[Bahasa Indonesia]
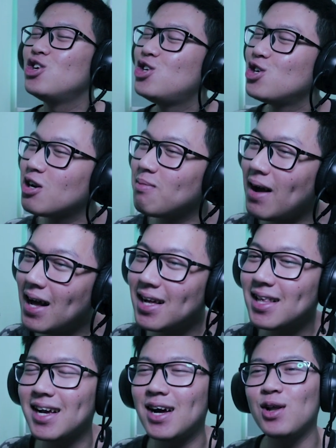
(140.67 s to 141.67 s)
jujur
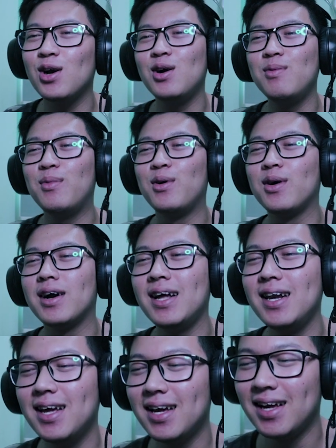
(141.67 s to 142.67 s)
banget kalau ngomong kan
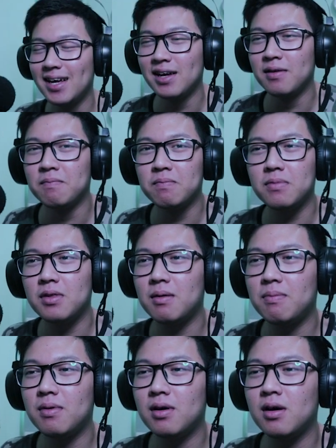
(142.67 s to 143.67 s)

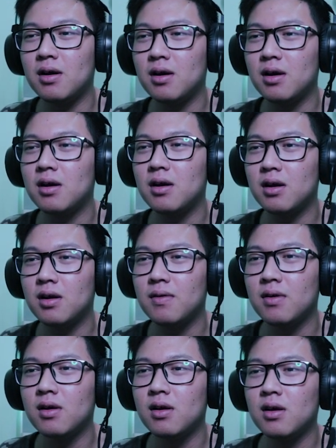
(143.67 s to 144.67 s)
apa?
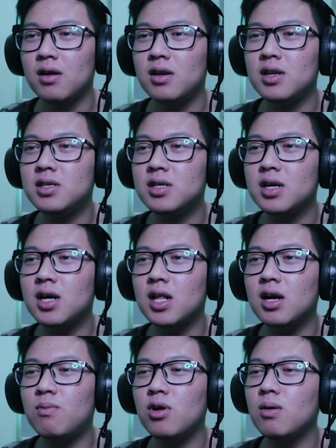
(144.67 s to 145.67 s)
dicegat
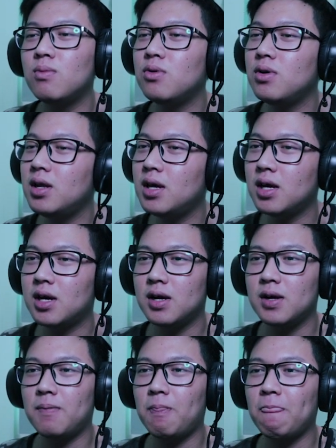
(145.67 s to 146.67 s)
gak boleh mudik
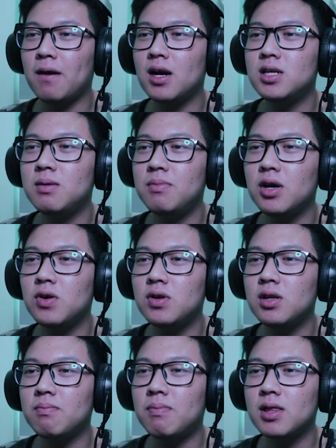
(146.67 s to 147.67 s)
kasih Baekhyun
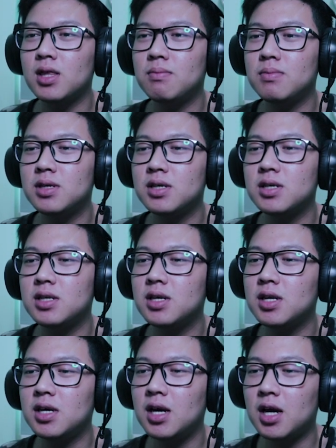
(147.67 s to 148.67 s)
nempatin besi
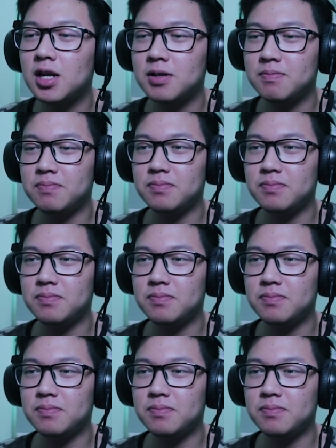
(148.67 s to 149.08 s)
sendirian